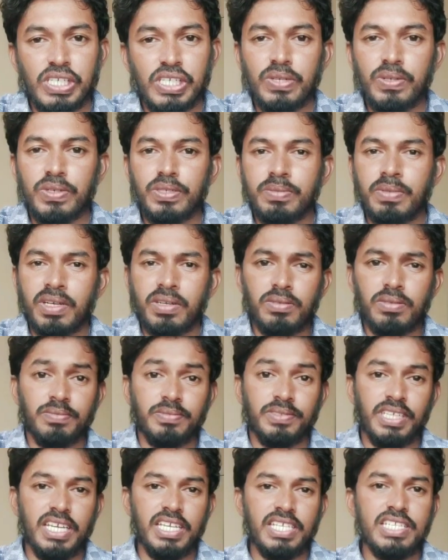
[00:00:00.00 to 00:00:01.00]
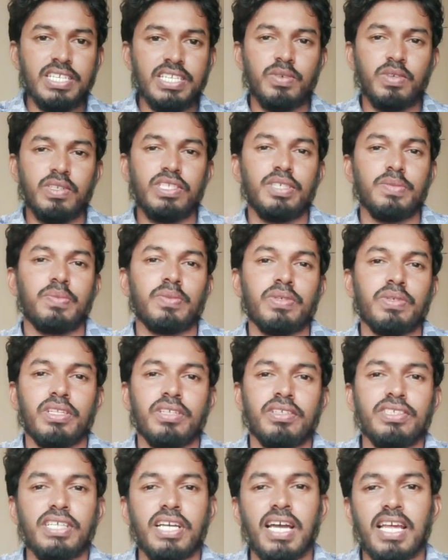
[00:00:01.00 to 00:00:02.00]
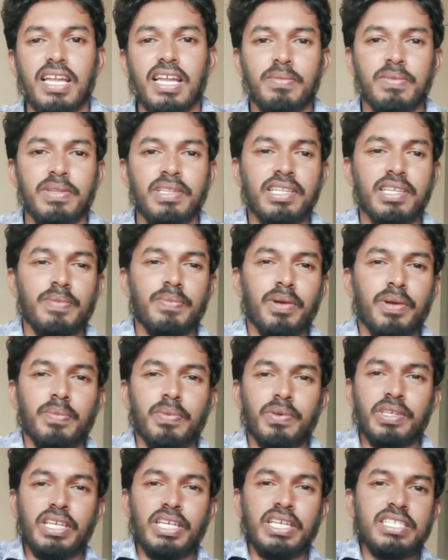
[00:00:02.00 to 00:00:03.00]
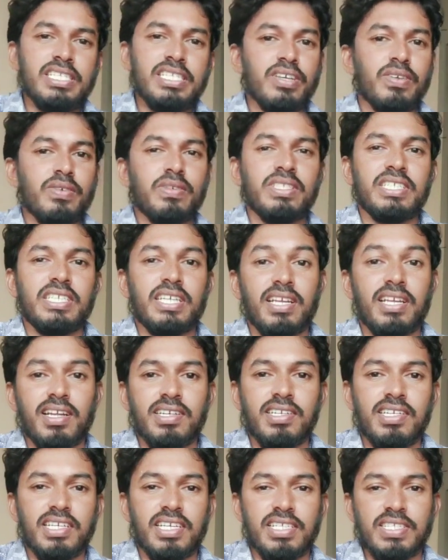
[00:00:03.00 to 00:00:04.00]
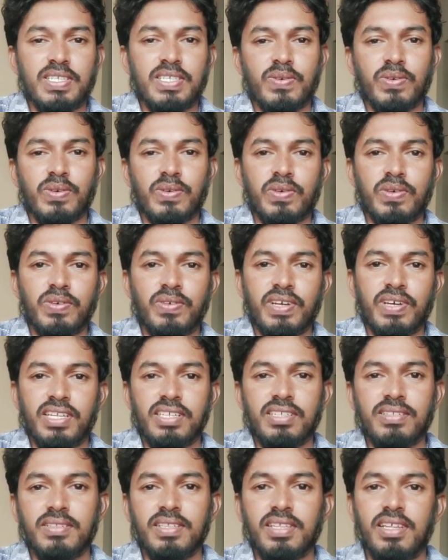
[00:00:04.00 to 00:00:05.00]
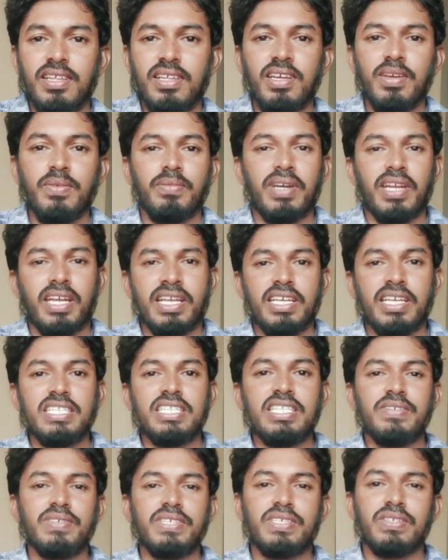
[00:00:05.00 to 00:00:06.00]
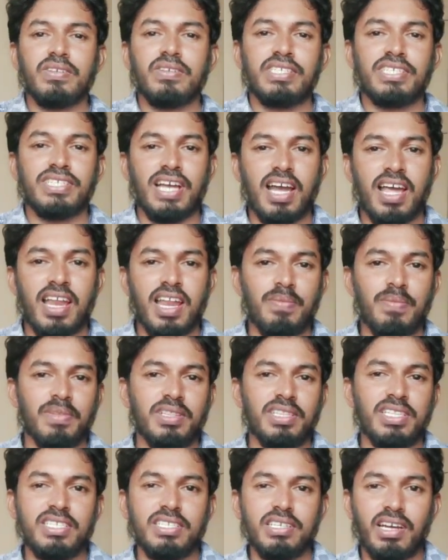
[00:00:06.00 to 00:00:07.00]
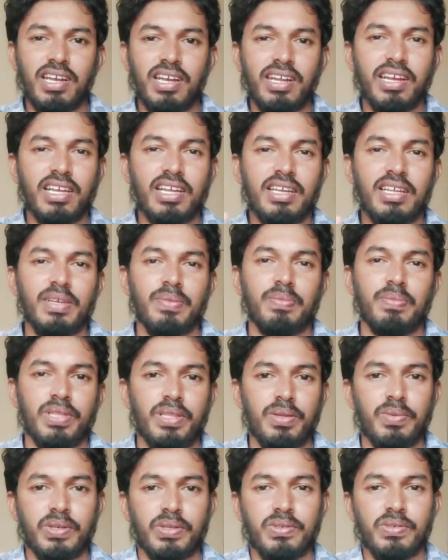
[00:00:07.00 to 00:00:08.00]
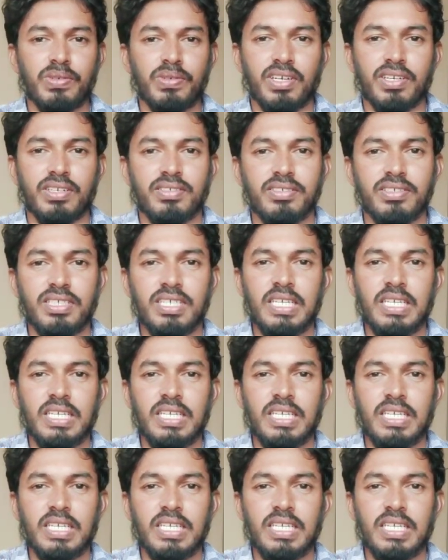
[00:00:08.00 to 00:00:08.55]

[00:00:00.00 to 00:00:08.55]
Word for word: ఈరోజు మనం ఏసీ గురించి చెప్పుకుందాం చాలామంది పాపం ఏసీ గురించి ఎలాంటి ఏసీ కొనుక్కోవాలి మరి ఆ ఏసీ విషయంలో చాలామంది చాలా రకాలుగా ఇబ్బంది పడుతున్నారు